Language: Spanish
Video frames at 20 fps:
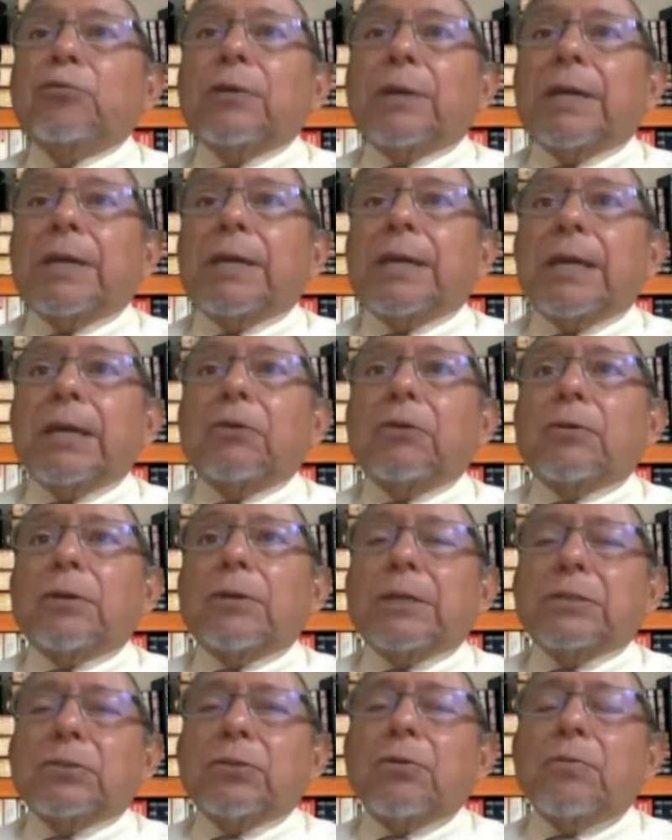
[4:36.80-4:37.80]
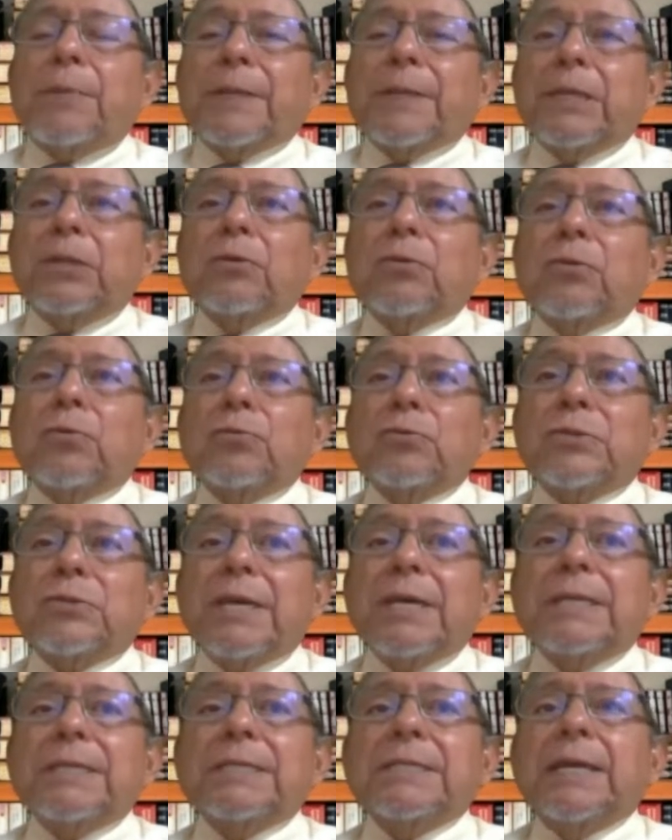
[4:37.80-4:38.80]
que, que estoy compartiendo con
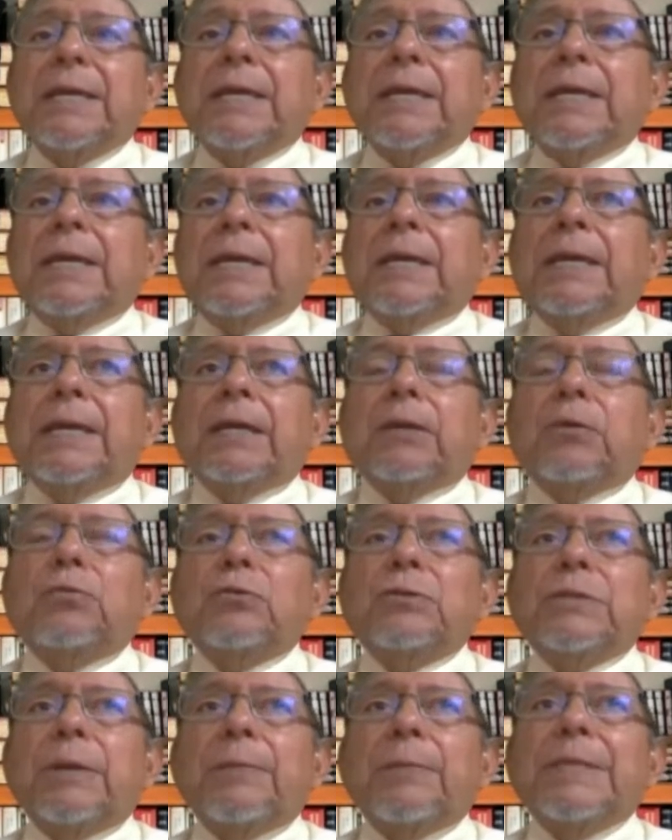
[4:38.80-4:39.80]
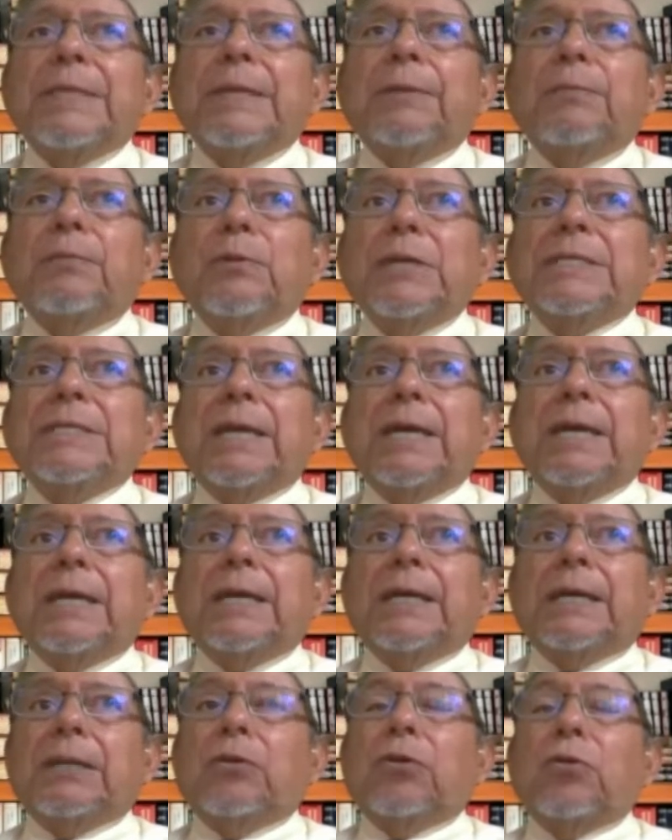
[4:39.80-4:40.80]
ustedes justamente muestra
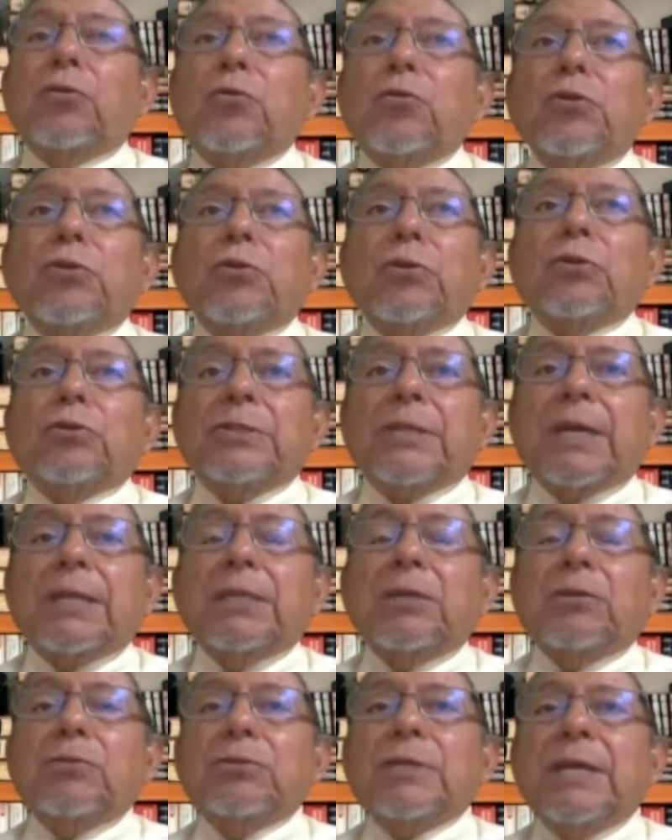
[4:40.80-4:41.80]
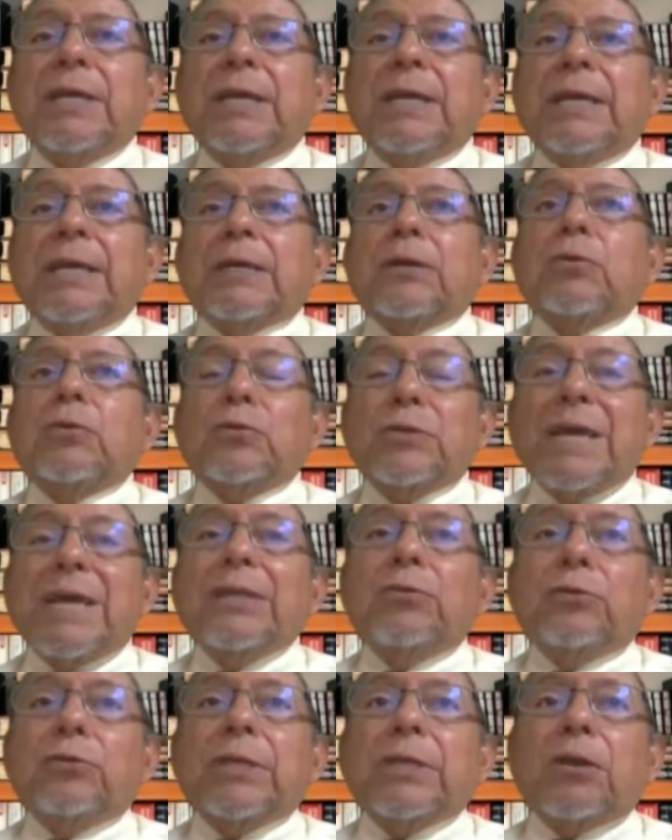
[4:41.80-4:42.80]
el orgullo de los técnicos
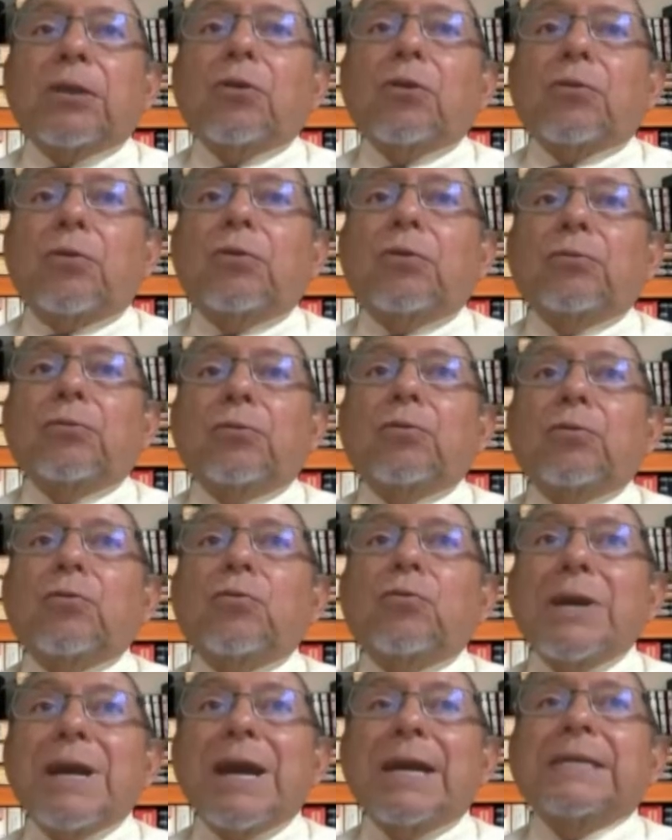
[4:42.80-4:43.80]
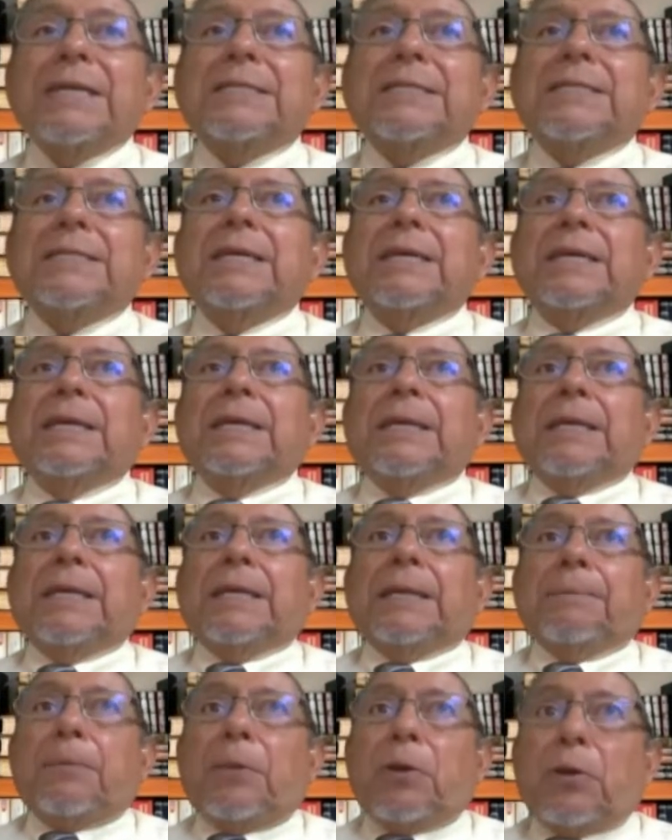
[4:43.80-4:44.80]
cruzando Ticlo con un gas,
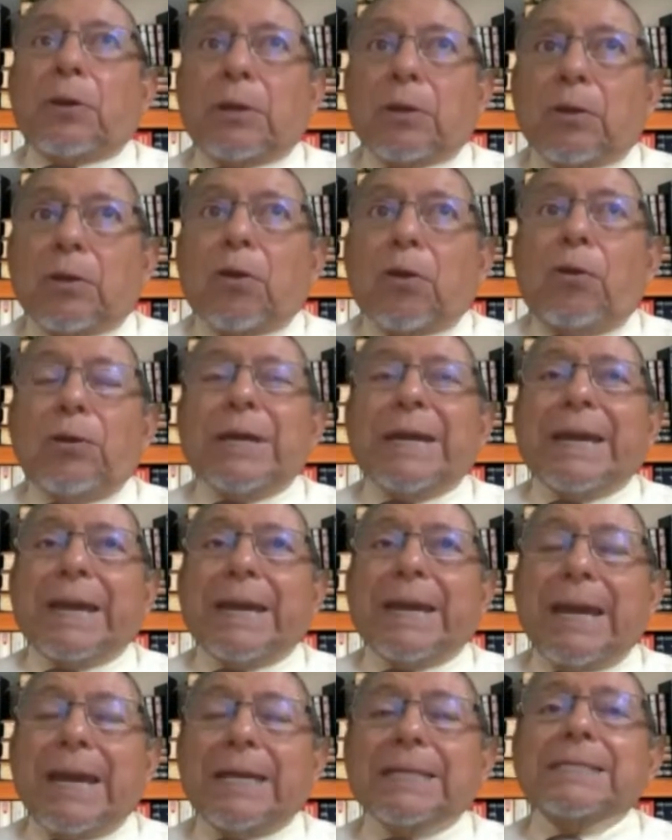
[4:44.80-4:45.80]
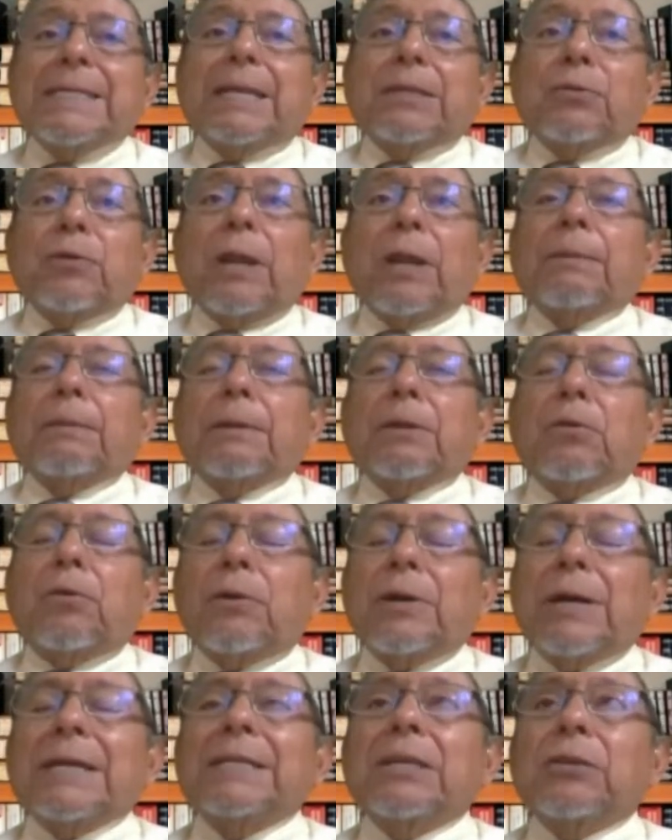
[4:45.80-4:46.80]
con gas natural,
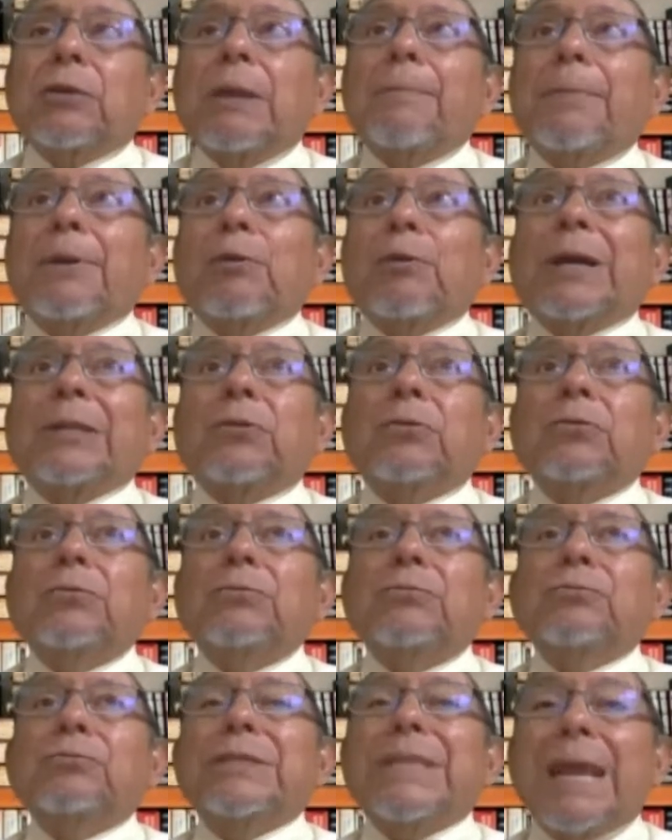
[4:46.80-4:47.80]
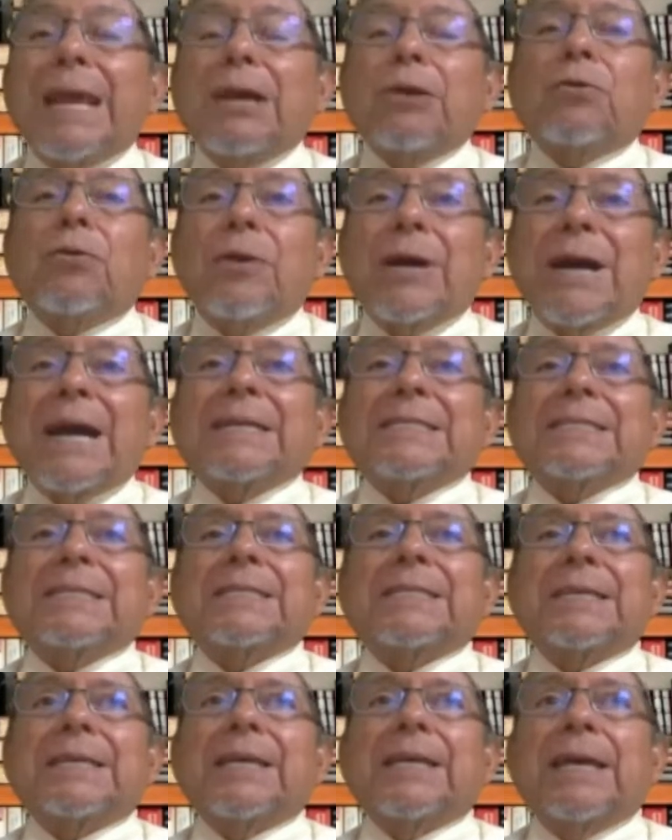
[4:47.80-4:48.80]
un gas natural peruano, ¿no? Un tren con
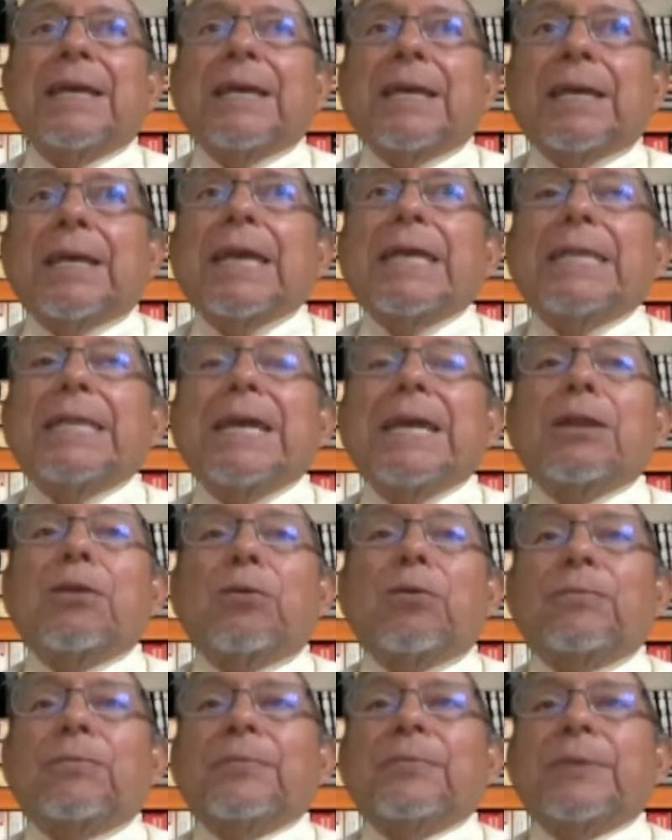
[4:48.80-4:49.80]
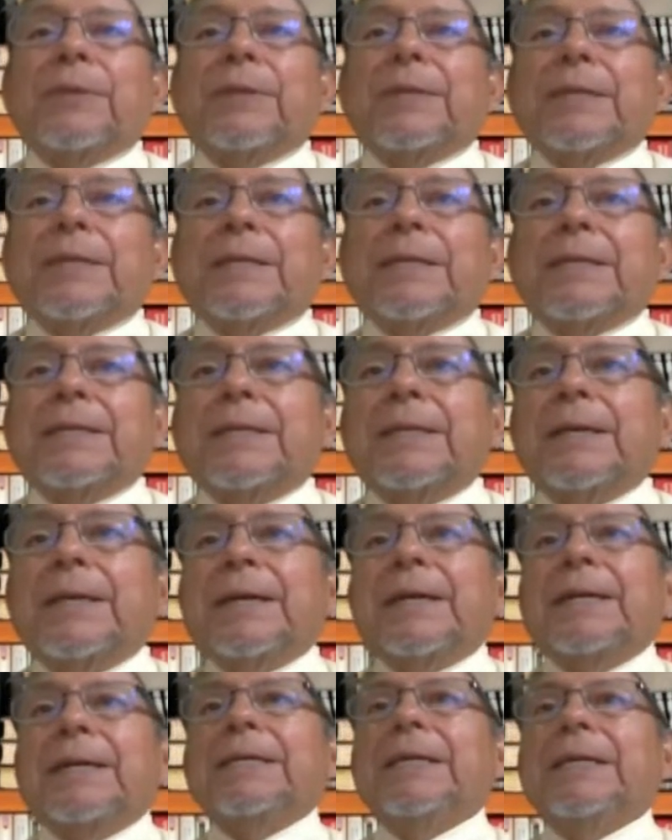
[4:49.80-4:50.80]
gas. Impresionante.
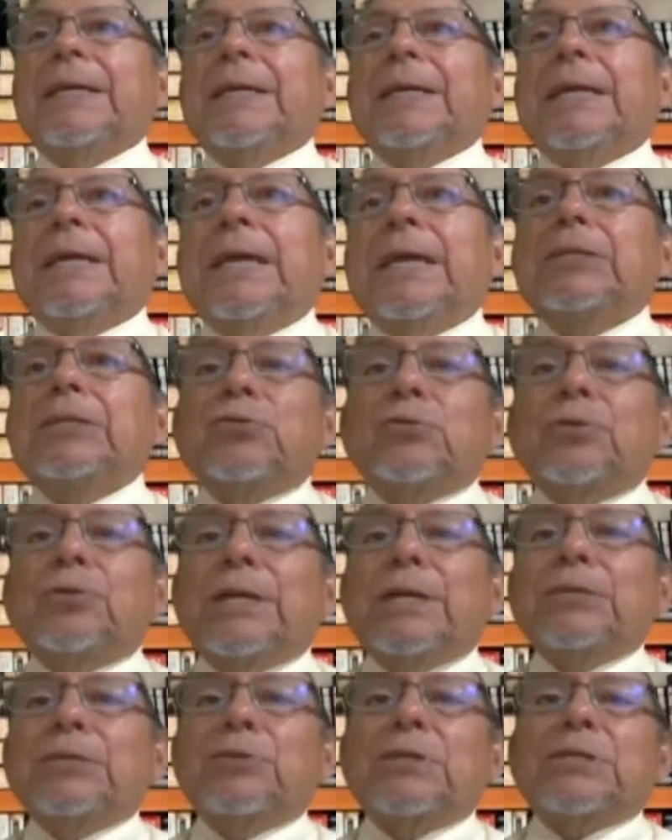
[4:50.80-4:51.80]
Bueno, eh, usted